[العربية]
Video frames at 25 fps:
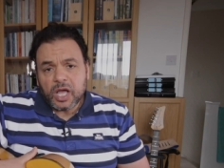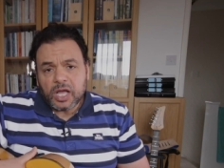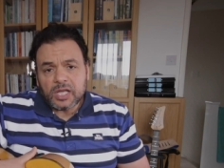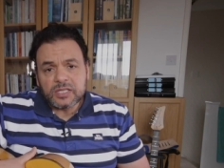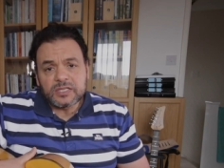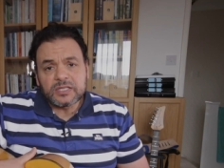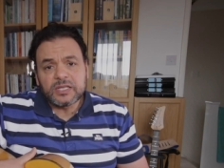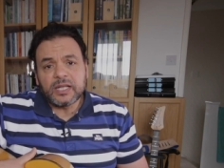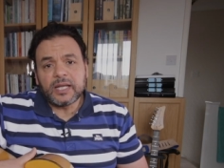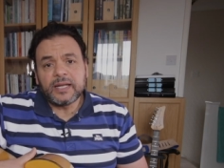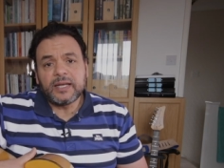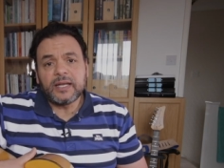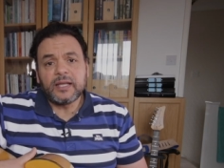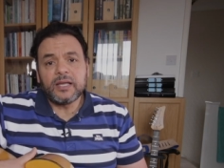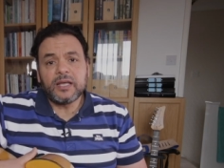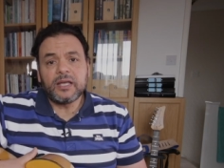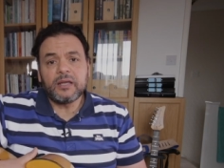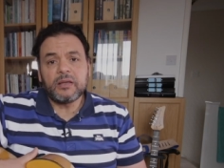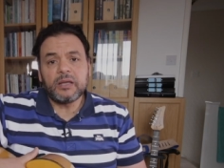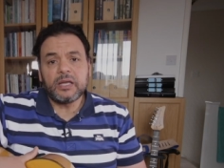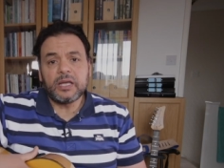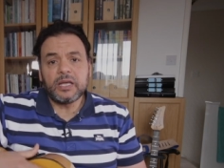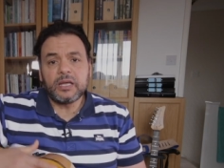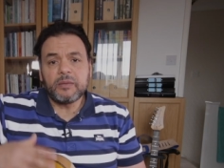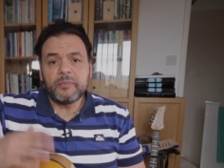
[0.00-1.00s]
اصل
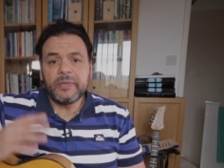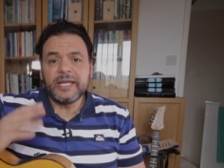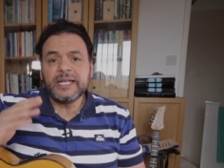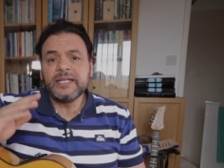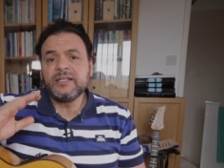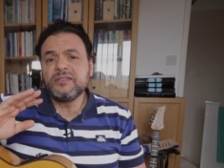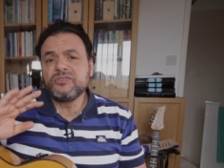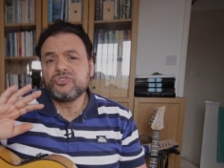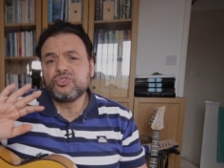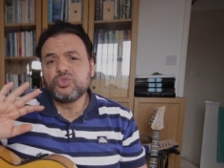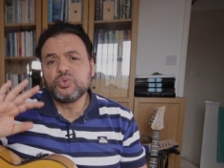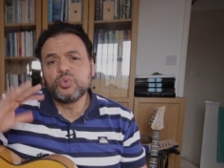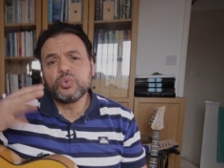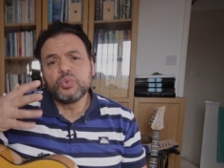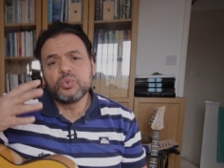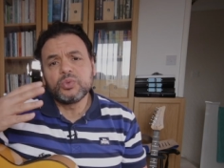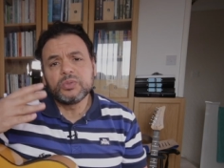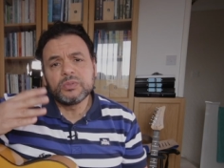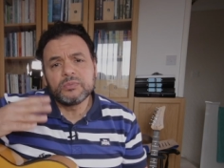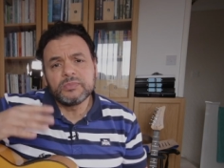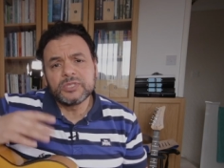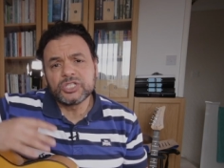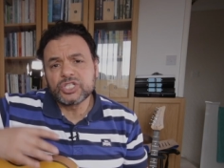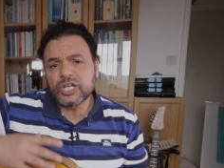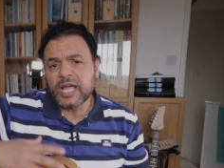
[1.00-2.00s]
انا بنت
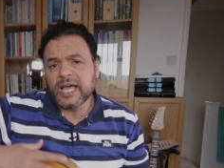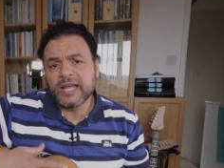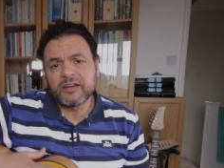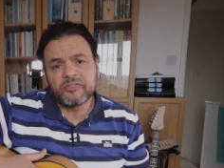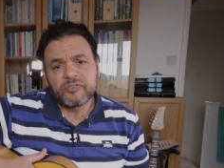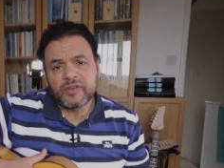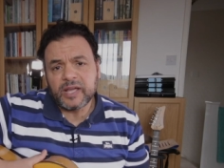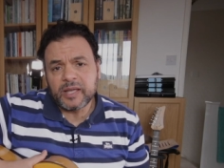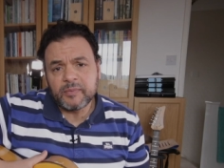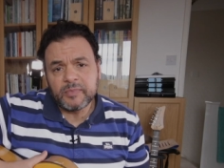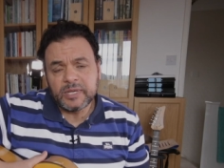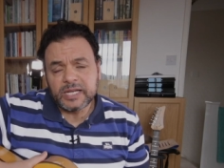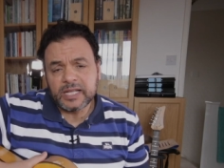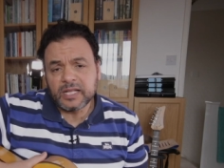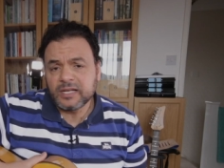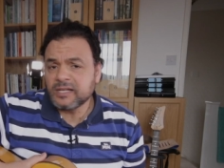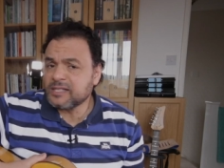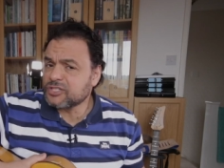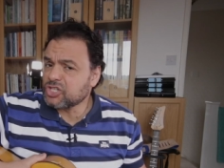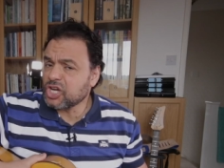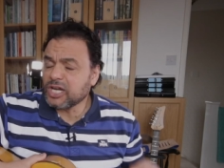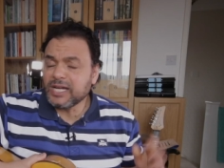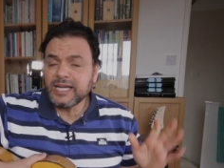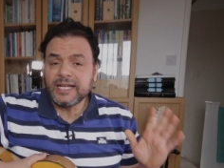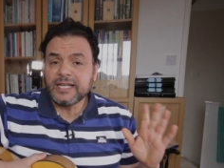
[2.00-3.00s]
ومش عارف اعمل كده انا
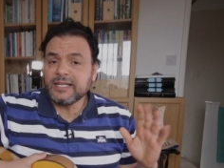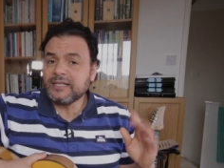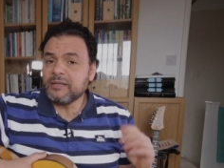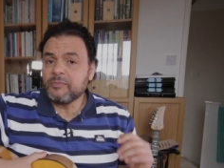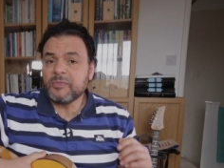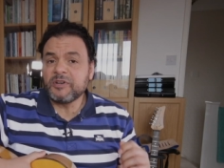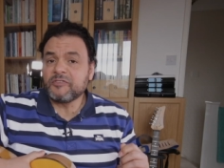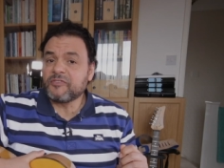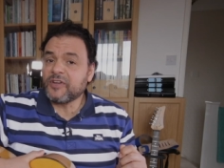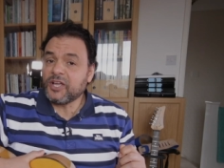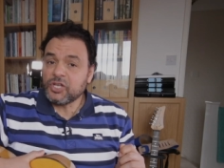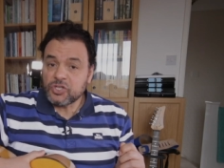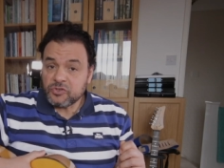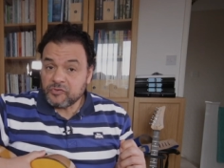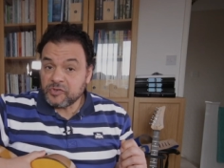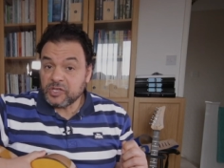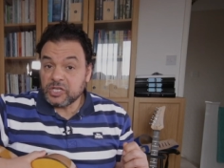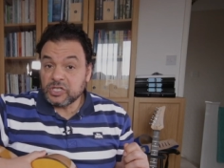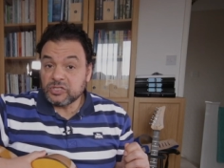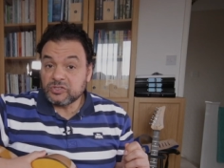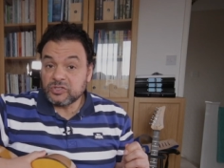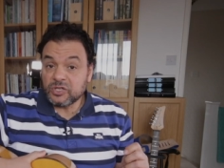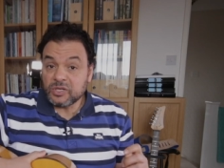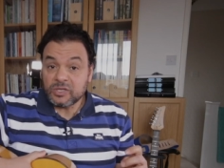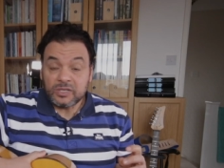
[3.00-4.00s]
شكلي كده ما ينفعش في
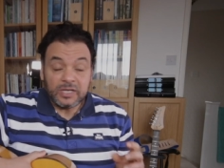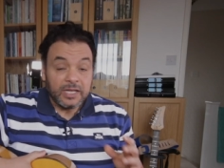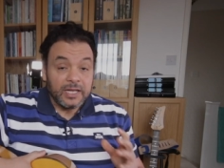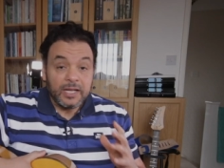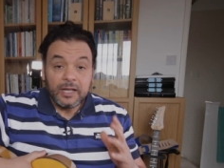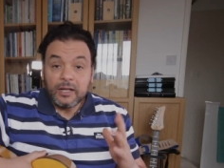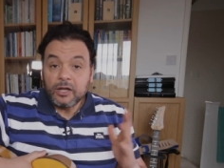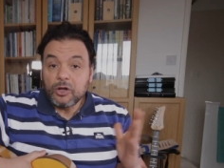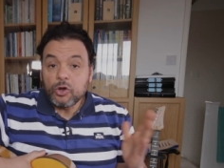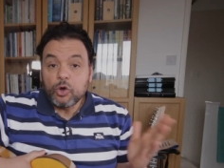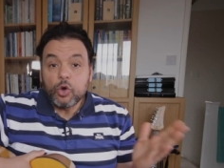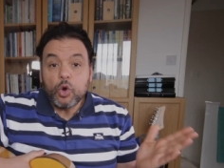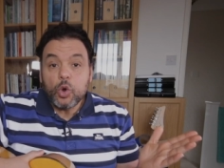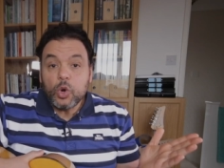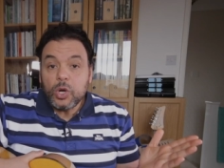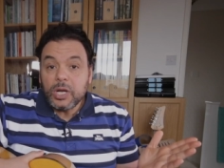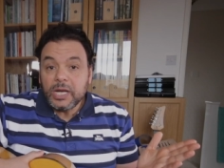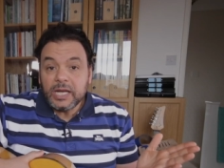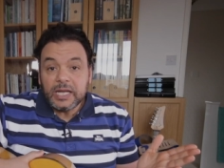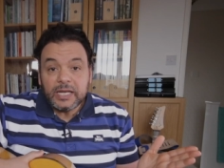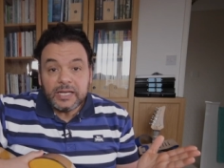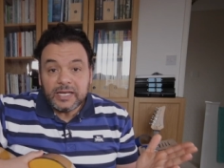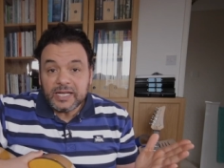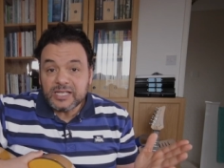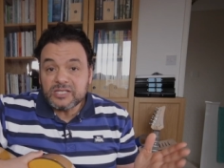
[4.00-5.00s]
الجيتار
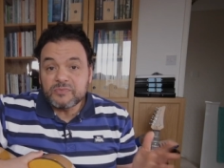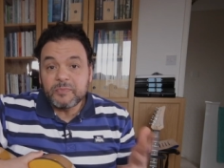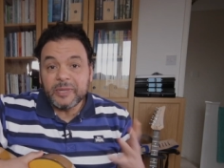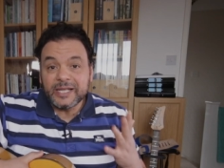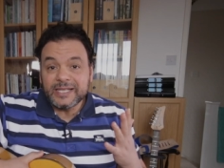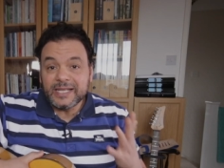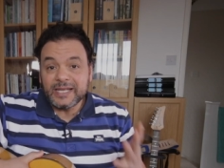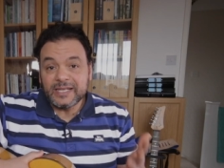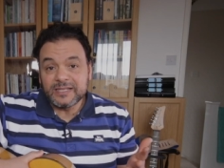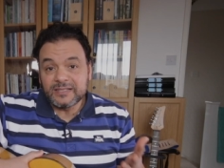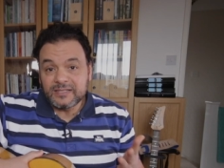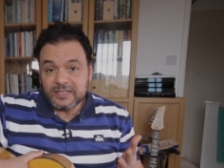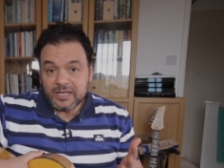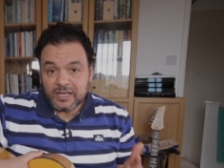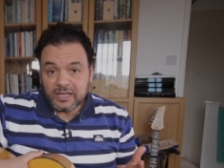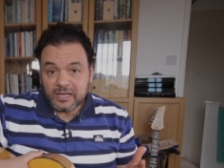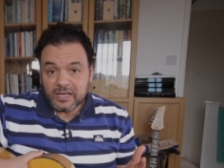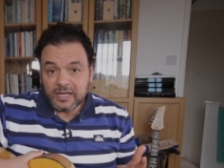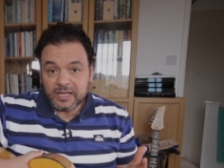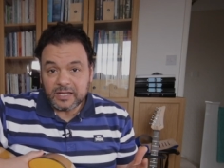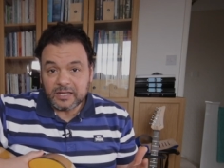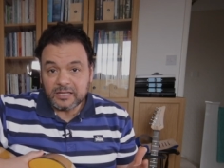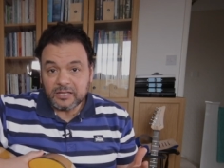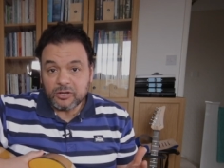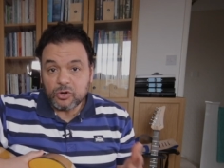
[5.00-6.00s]
كل الناس بدات
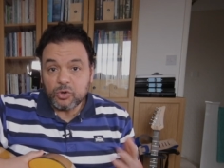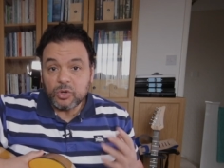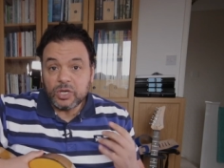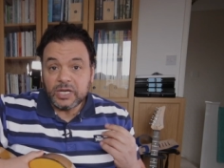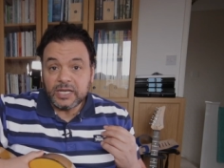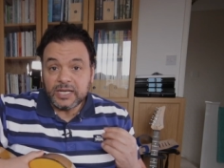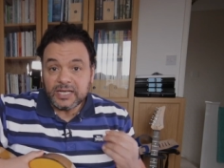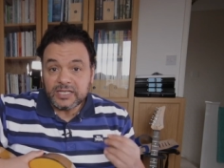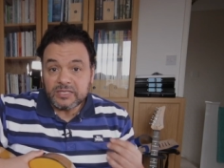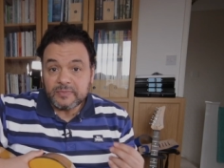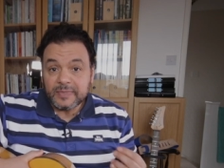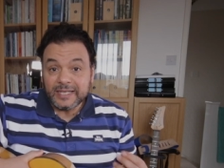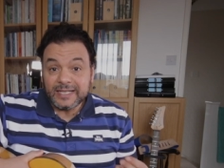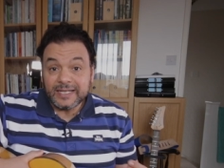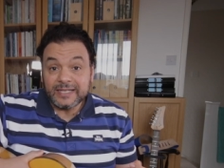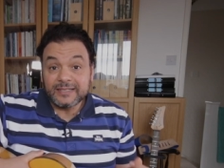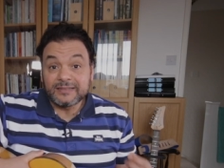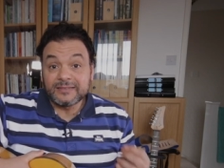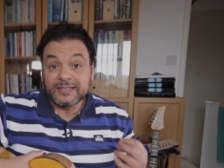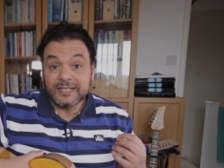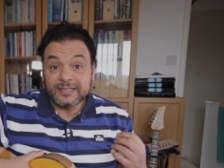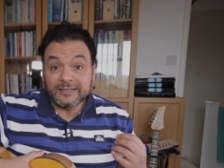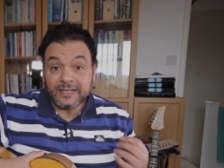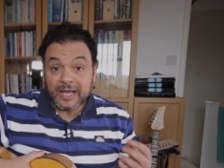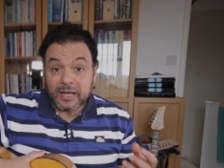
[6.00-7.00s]
زينا كده كل الناس
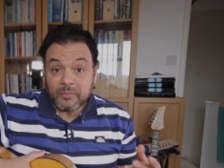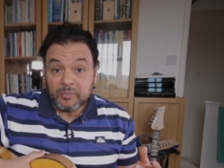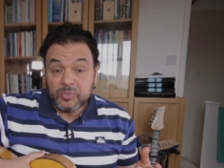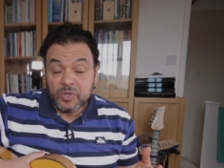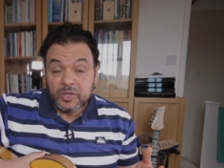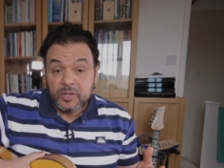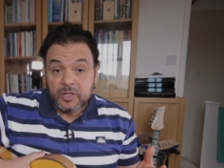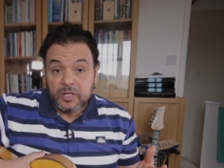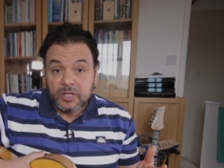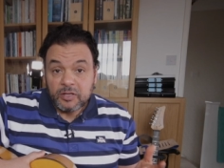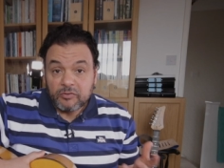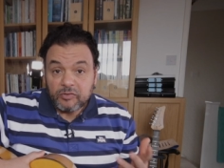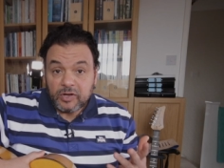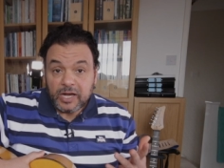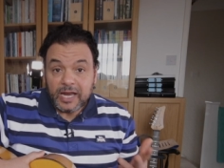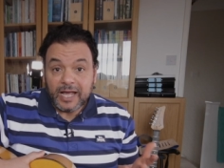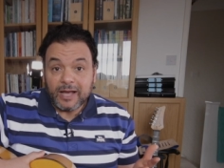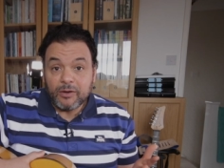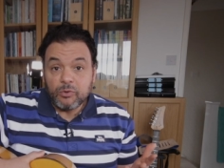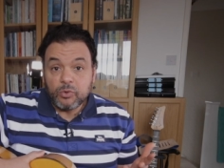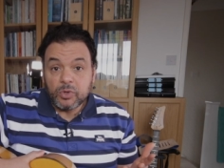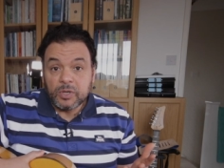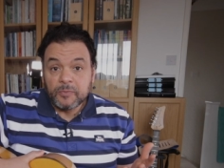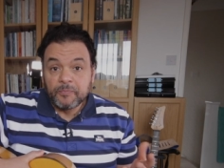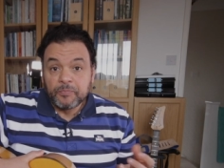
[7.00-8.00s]
بدات تتعب في
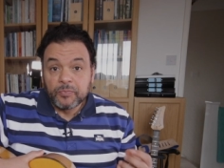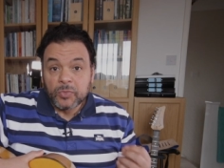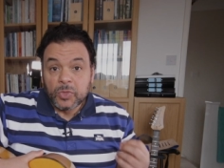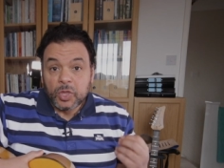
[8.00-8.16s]
الاول